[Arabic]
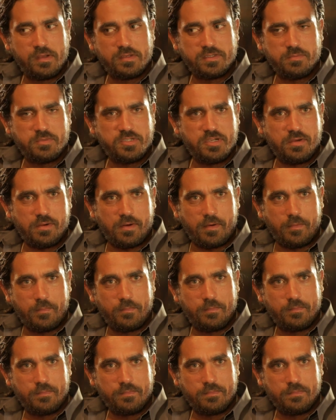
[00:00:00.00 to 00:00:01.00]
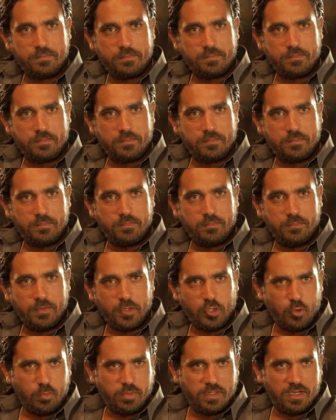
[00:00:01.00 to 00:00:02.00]
سمسار
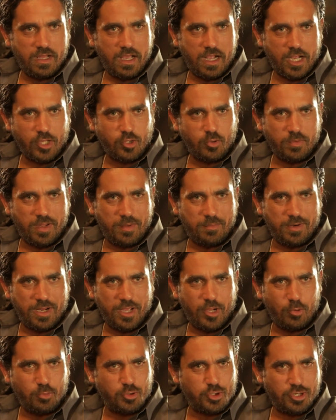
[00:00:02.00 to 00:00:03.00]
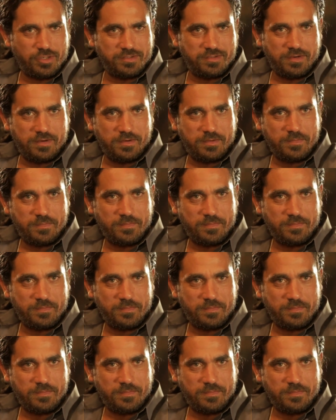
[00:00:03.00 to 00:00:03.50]
بيطلب مننا حاجات وبنعملها له مش اكتر